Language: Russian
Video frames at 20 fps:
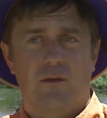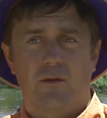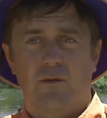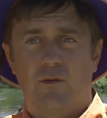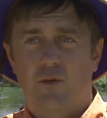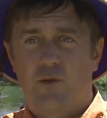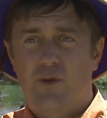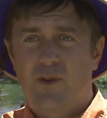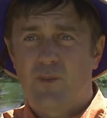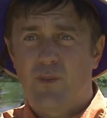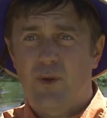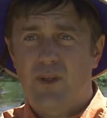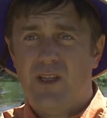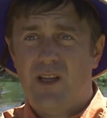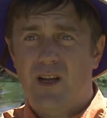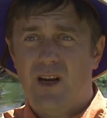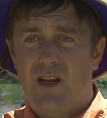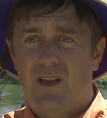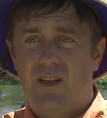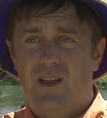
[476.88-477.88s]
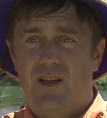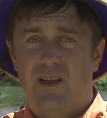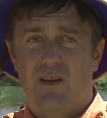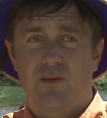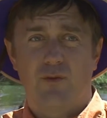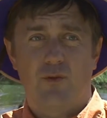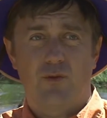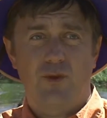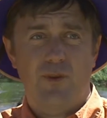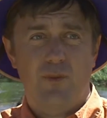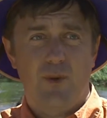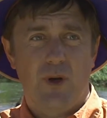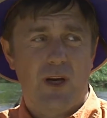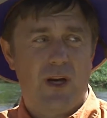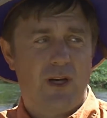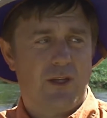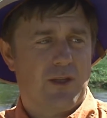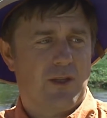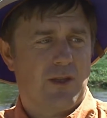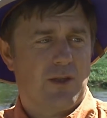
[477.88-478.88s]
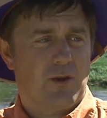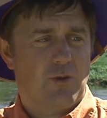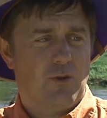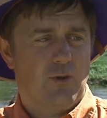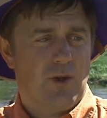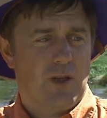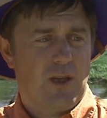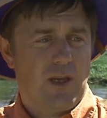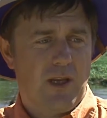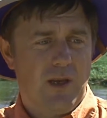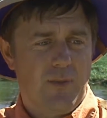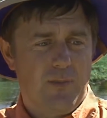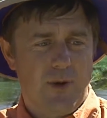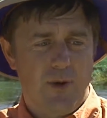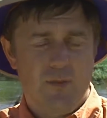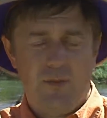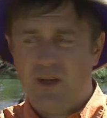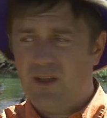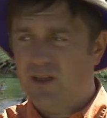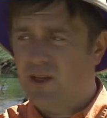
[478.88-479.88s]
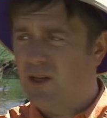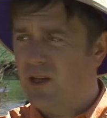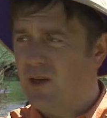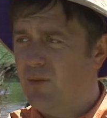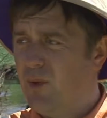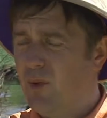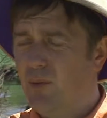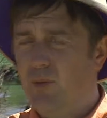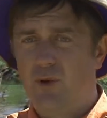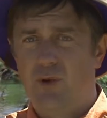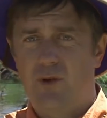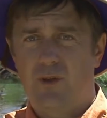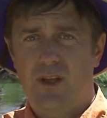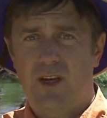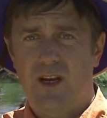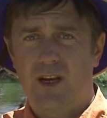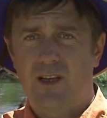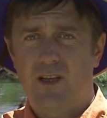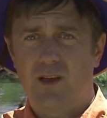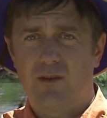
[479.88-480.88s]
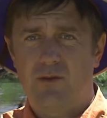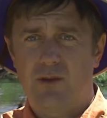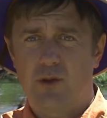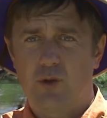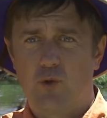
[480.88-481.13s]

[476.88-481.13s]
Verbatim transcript: Вроде бы странно, и вроде бы кажется, что на такие приманки рыба будет реагировать